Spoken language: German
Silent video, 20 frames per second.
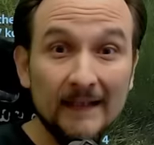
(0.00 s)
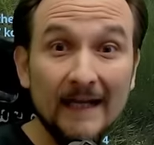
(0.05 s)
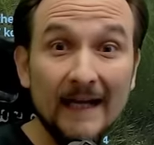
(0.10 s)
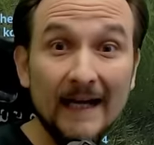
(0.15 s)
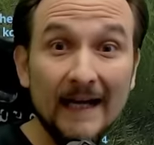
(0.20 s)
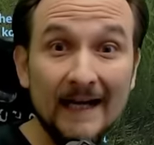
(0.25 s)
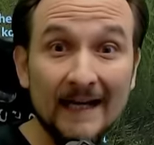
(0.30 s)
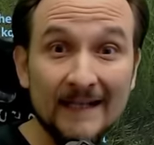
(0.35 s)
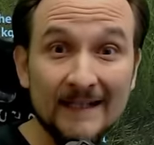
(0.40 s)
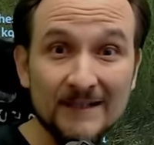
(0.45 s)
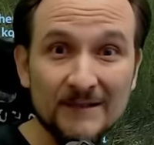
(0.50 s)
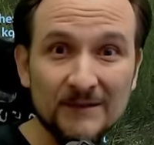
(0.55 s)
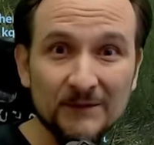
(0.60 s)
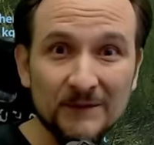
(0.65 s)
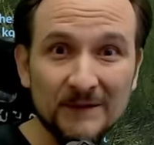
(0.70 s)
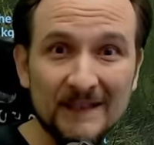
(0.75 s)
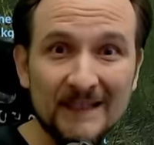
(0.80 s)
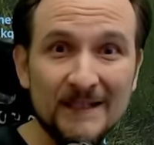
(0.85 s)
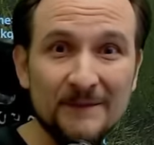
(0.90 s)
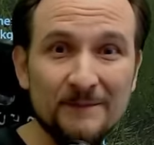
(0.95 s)

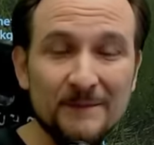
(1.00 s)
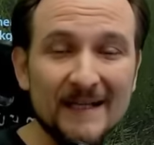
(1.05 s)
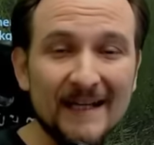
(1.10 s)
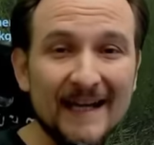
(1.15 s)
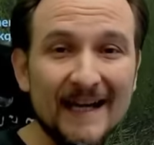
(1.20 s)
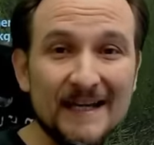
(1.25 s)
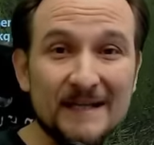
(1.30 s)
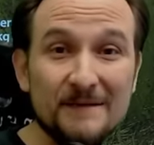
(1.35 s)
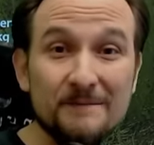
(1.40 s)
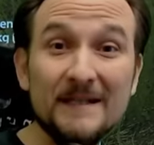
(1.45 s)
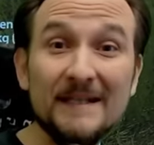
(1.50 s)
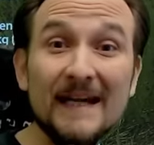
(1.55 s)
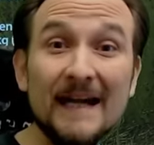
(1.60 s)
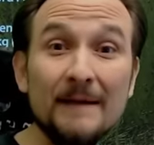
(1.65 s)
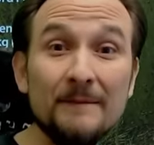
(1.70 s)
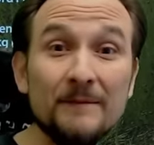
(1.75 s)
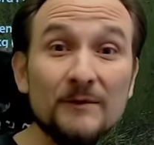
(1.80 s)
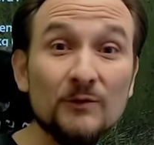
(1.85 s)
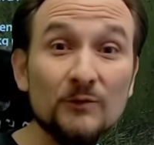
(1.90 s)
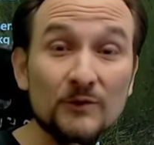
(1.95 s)
Also, ich bin gerade mit
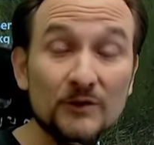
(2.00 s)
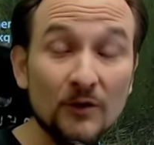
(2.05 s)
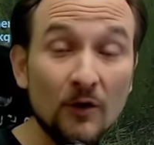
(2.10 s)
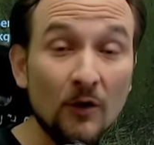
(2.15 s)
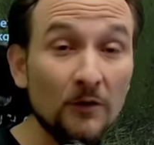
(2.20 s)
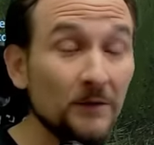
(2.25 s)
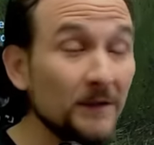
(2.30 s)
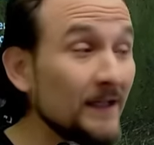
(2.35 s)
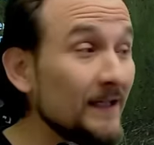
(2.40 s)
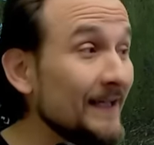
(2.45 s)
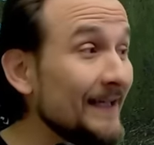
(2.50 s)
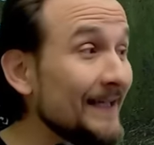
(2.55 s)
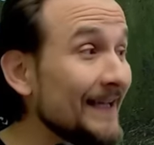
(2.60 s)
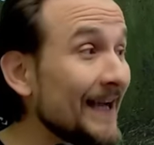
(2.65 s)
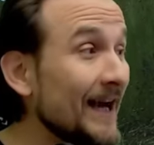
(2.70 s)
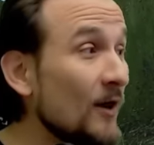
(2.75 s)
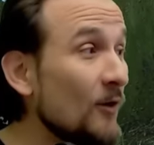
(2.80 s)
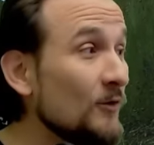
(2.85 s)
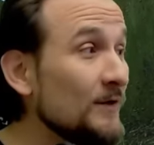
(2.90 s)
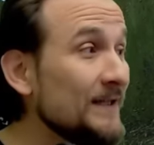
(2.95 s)
einem
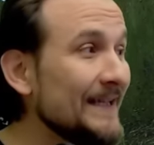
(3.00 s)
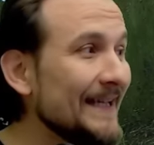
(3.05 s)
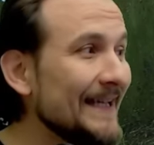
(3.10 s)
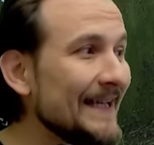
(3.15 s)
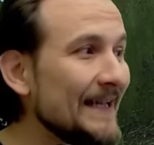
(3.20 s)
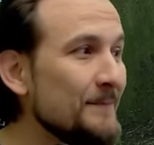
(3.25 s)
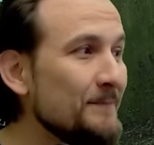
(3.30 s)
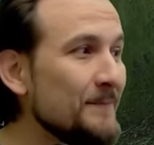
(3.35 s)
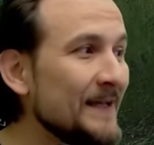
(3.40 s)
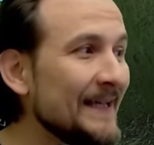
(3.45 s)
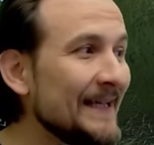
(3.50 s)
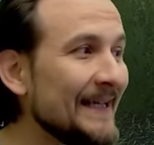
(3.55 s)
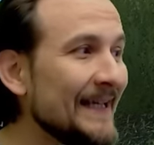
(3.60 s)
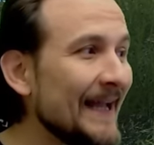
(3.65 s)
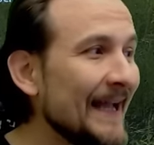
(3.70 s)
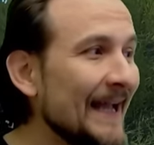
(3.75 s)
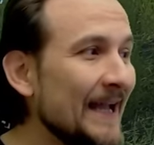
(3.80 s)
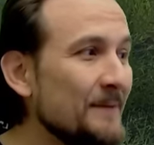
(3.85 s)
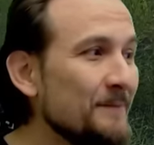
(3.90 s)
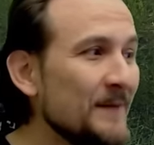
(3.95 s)
Tutorial-Account im
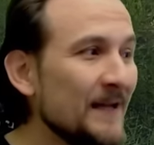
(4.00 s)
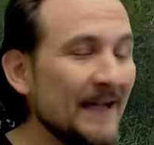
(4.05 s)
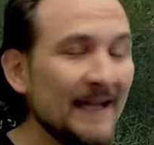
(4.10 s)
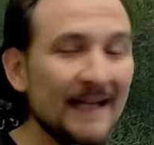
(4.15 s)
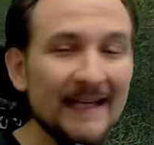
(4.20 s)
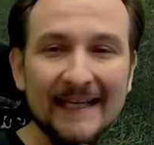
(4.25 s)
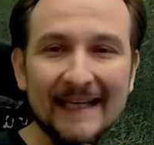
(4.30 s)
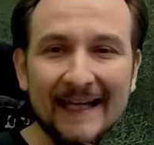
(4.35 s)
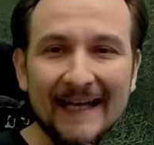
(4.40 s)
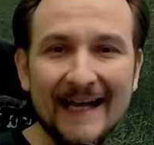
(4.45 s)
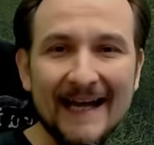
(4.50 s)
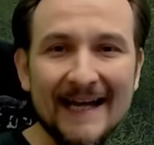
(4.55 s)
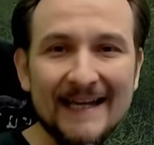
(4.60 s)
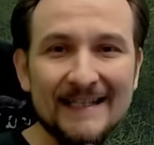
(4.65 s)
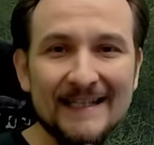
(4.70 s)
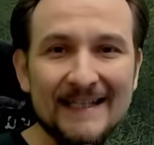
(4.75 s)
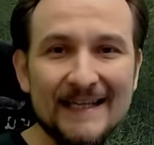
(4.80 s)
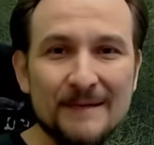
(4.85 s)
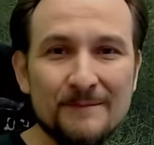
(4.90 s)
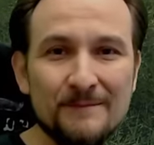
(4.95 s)
Game,
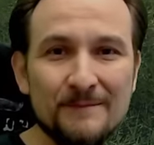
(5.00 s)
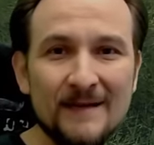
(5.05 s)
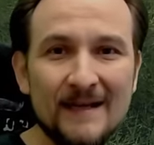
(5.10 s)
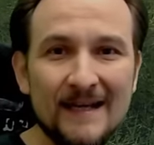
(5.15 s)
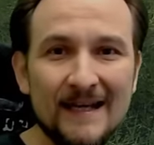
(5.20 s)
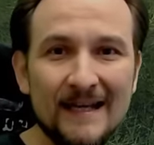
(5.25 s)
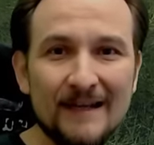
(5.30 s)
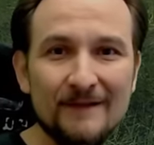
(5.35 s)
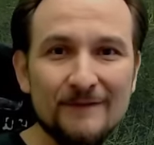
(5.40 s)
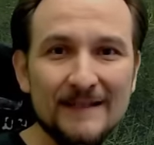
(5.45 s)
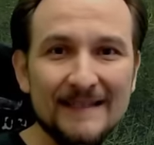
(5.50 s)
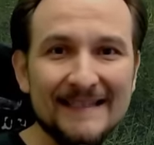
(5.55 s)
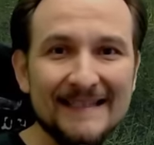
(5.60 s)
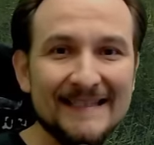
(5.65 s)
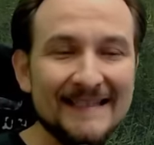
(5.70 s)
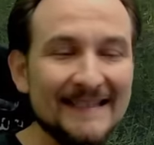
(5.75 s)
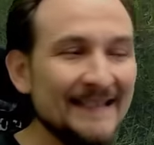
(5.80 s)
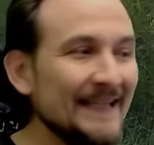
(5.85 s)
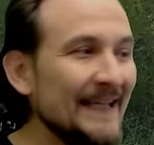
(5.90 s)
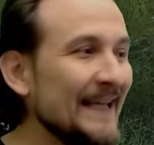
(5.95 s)
gerade eben Level
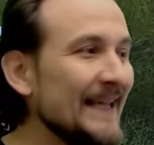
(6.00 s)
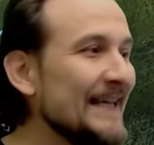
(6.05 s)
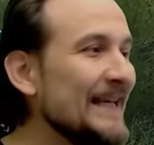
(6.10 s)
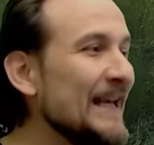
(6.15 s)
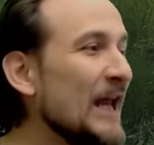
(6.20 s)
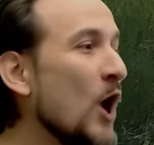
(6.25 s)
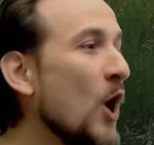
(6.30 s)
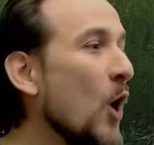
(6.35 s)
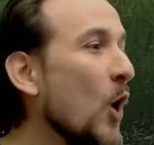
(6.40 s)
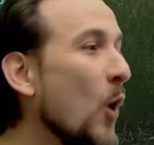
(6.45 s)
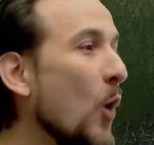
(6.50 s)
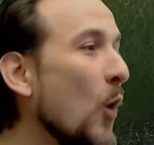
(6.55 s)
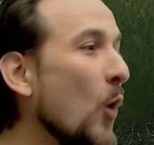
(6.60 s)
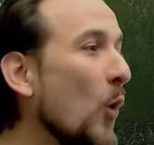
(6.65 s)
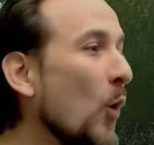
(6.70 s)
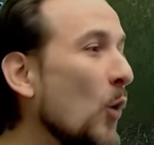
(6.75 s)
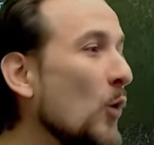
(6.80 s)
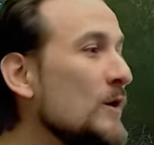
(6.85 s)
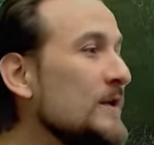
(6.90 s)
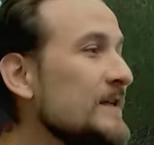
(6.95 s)
10
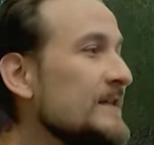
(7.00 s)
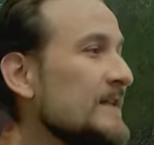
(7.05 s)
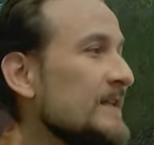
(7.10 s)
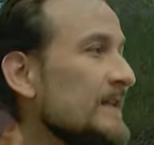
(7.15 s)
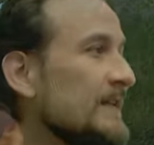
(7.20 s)
und